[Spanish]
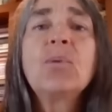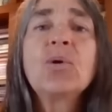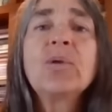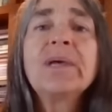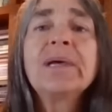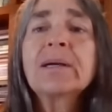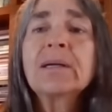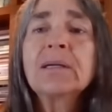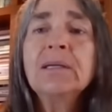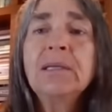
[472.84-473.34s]

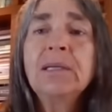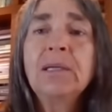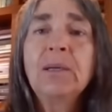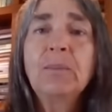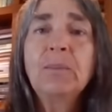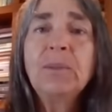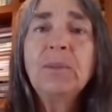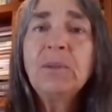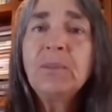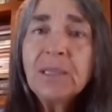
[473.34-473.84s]
poder
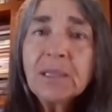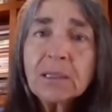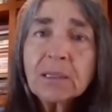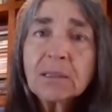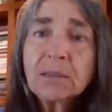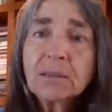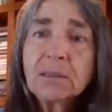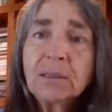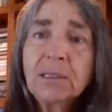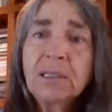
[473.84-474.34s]
vivir
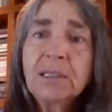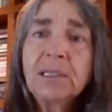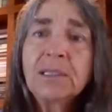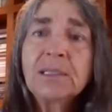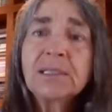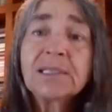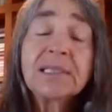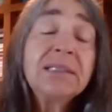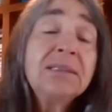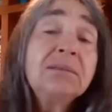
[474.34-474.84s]

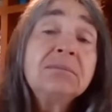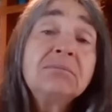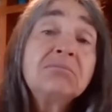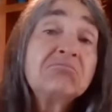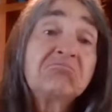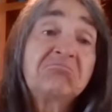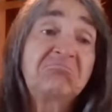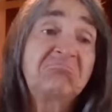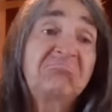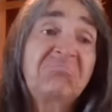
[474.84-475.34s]
eh, sin
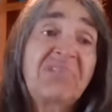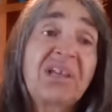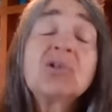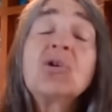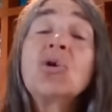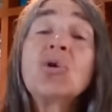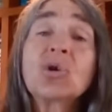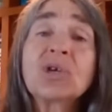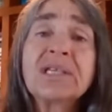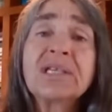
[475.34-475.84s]

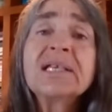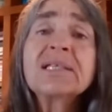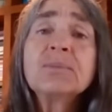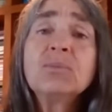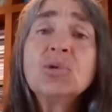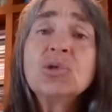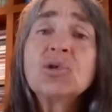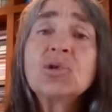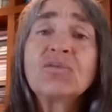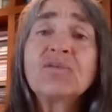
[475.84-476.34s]
tecnologías
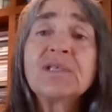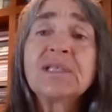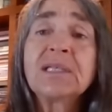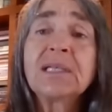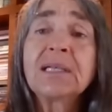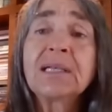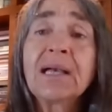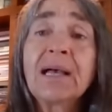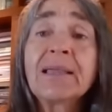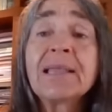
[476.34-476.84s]
muy
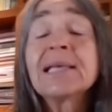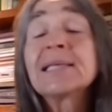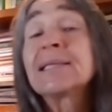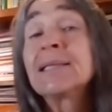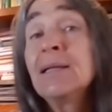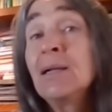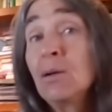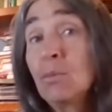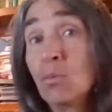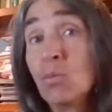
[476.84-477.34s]

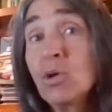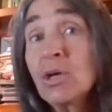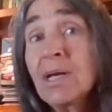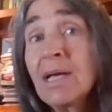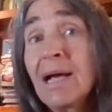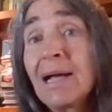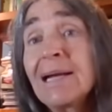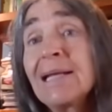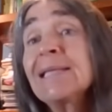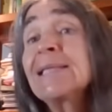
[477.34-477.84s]
sofisticadas, muy
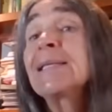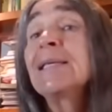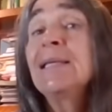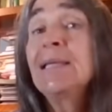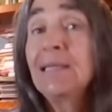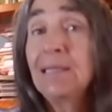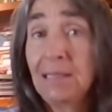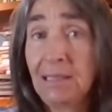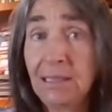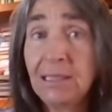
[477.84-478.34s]
caras,
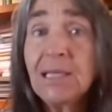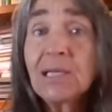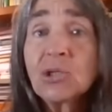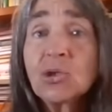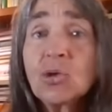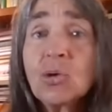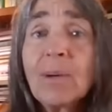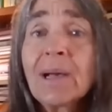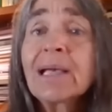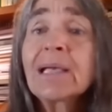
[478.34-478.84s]
y
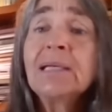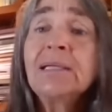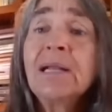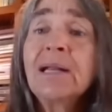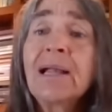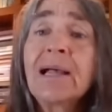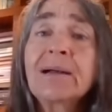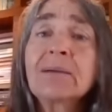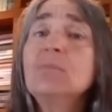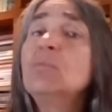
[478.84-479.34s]
eso va a
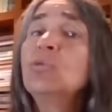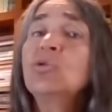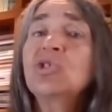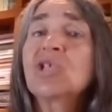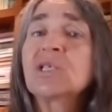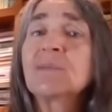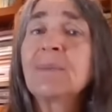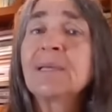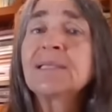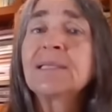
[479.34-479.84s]
generar
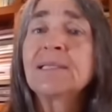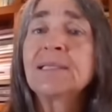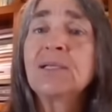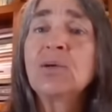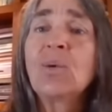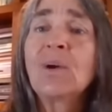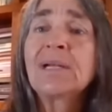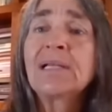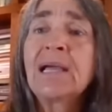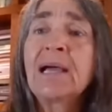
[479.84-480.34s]
muchas más
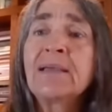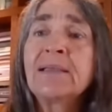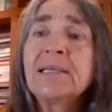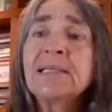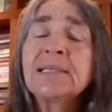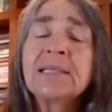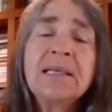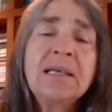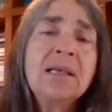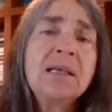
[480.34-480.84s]

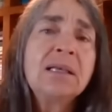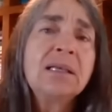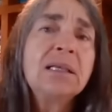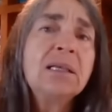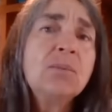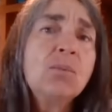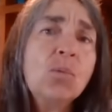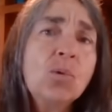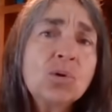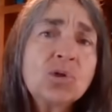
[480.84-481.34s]
desigualdades
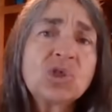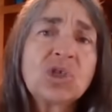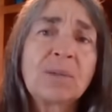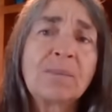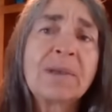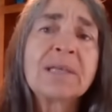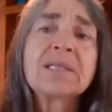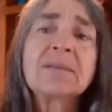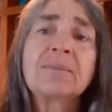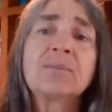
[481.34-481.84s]
y mucha
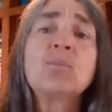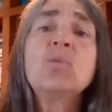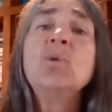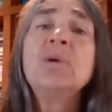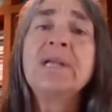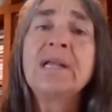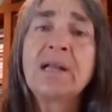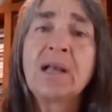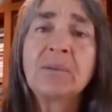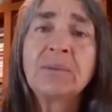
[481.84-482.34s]
más
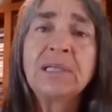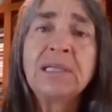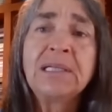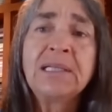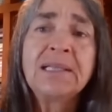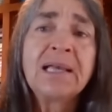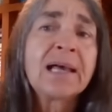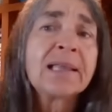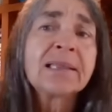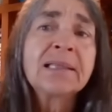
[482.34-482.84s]

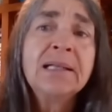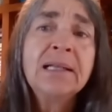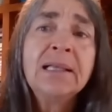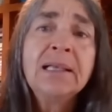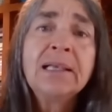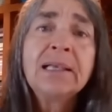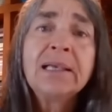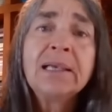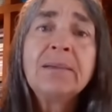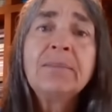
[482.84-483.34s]
vulnerabilidad
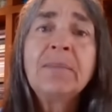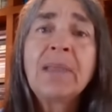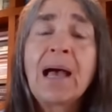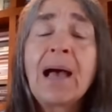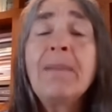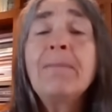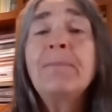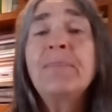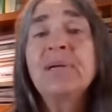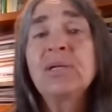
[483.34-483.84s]
en
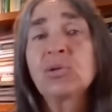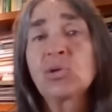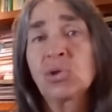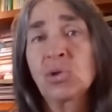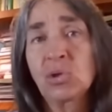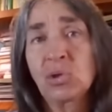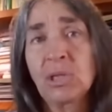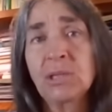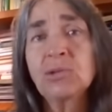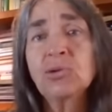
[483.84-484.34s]

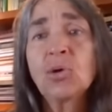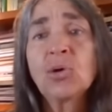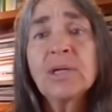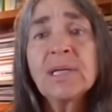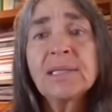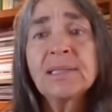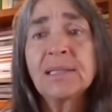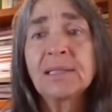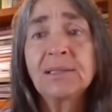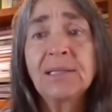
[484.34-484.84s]
amplios
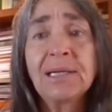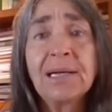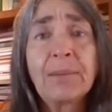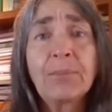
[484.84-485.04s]
sectores de